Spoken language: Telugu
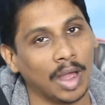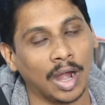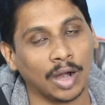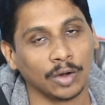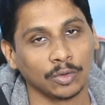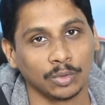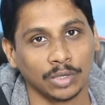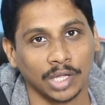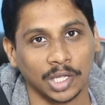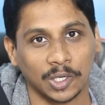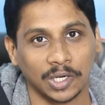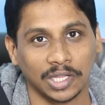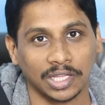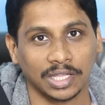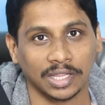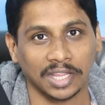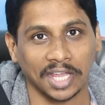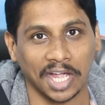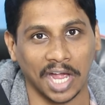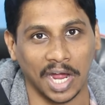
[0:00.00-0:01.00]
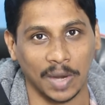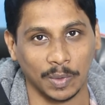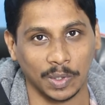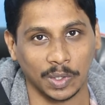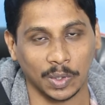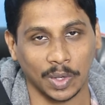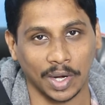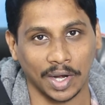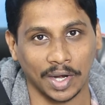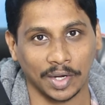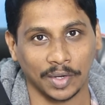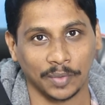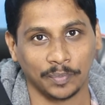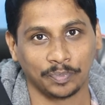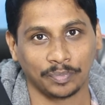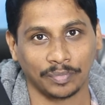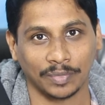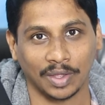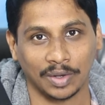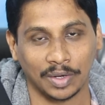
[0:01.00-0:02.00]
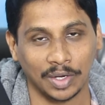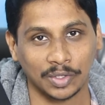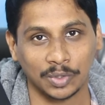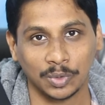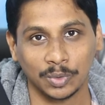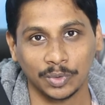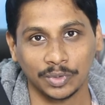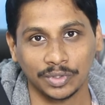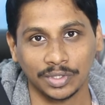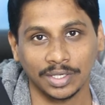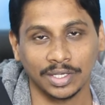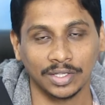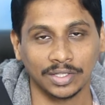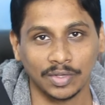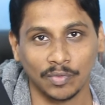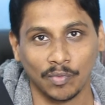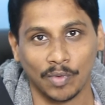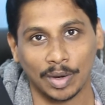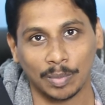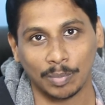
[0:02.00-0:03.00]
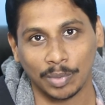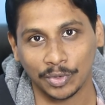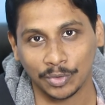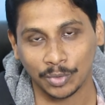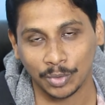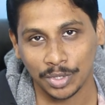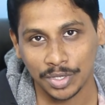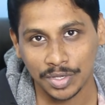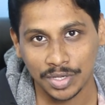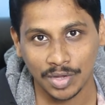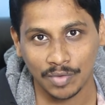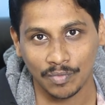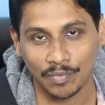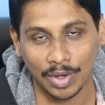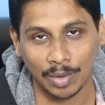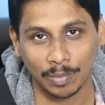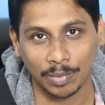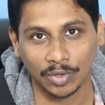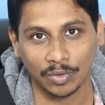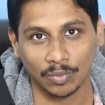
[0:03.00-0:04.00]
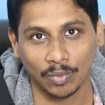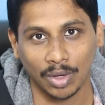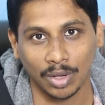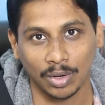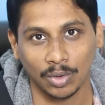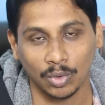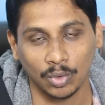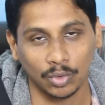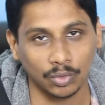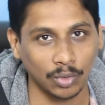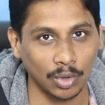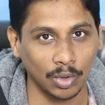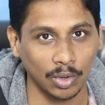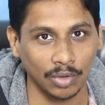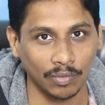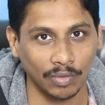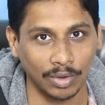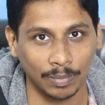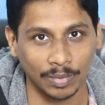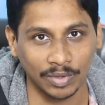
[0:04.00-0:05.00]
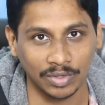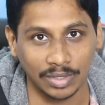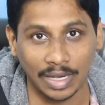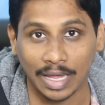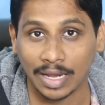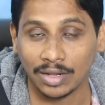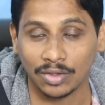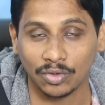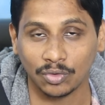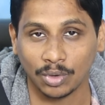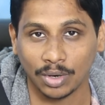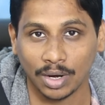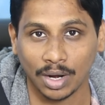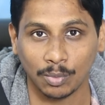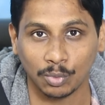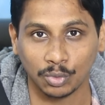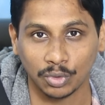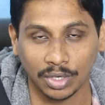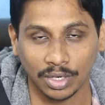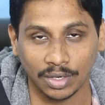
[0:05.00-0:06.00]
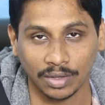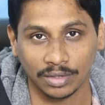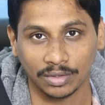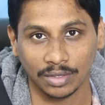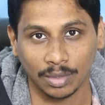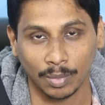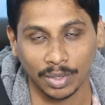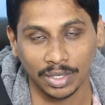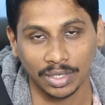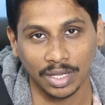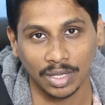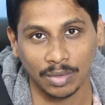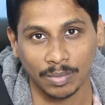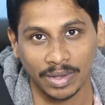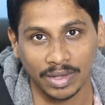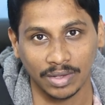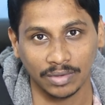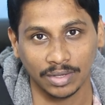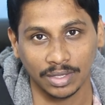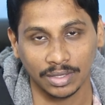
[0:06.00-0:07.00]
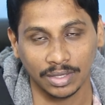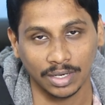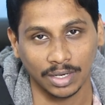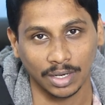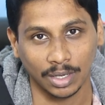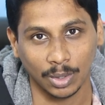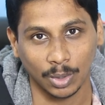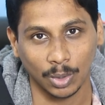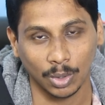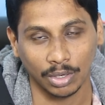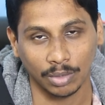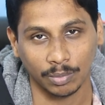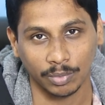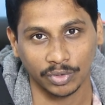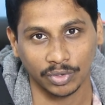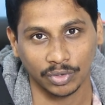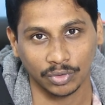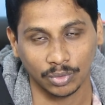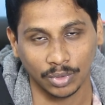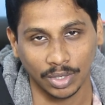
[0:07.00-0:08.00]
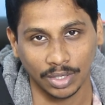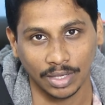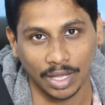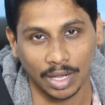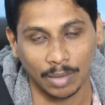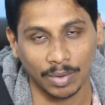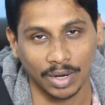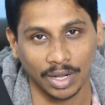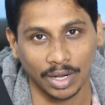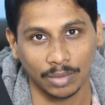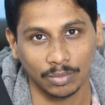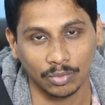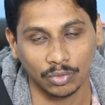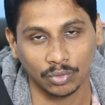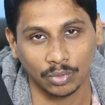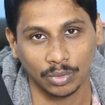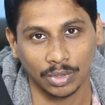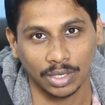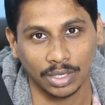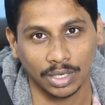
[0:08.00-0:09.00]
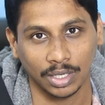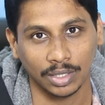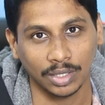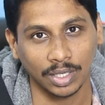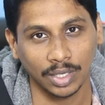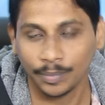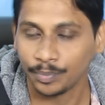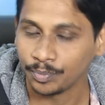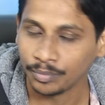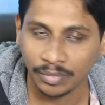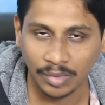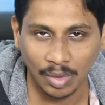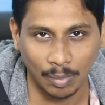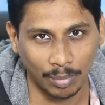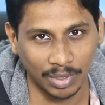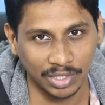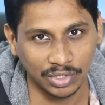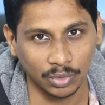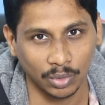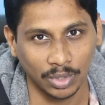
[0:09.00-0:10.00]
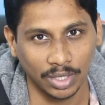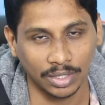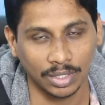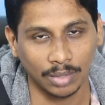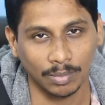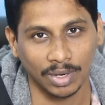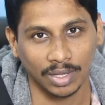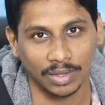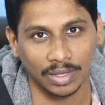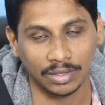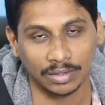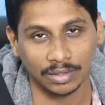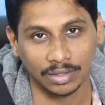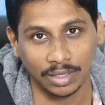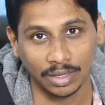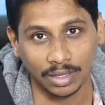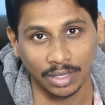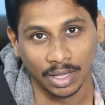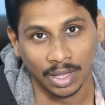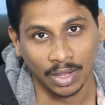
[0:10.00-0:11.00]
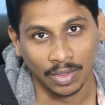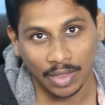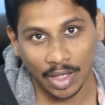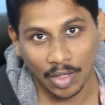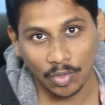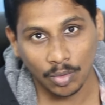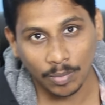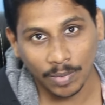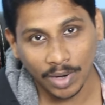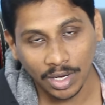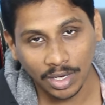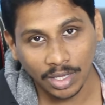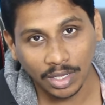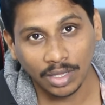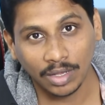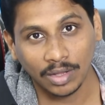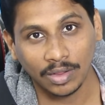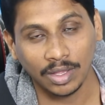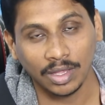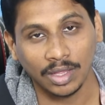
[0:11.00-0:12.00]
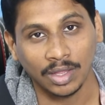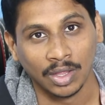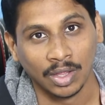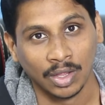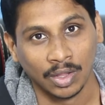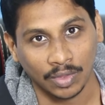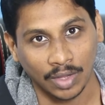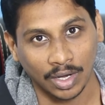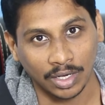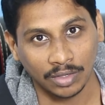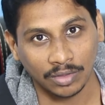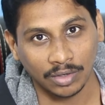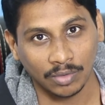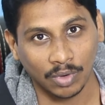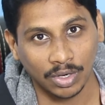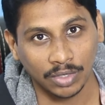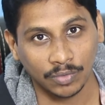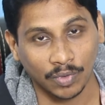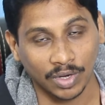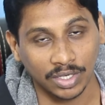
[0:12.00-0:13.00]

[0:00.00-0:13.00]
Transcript: ఆడుతున్నారు అనేది కింద కామెంట్లో రాయండి నెక్స్ట్ న్యూస్ వచ్చేసి వన్ ప్లస్ గురించి వన్ ప్లస్ వాళ్ళు త్వరలోనే వన్ ప్లస్ నైన్ తీసుకొని రాబోతున్నారు దానికి సంబంధించిన ఇమేజెస్ అయితే ఇంటర్నెట్లో కనిపించేస్తున్నాయి దాని ప్రకారం చూసుకున్నట్టయితే పంచోల్ అయితే మనకు తెలిసిందే దాంతోపాటే ఇది థర్టీ త్రీ వాట్స్